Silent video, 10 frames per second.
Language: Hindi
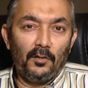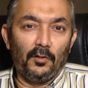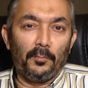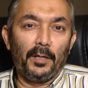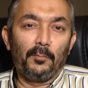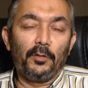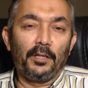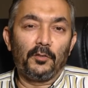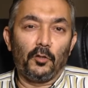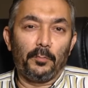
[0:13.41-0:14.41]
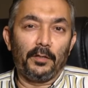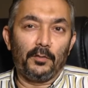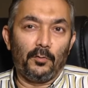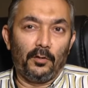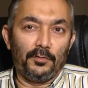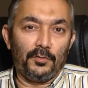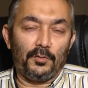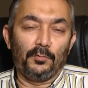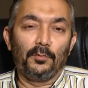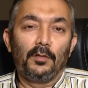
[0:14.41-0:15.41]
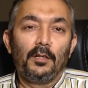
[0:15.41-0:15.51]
और मैं बुनियादी तौर पर एक यूरोलॉजिस्ट हूँ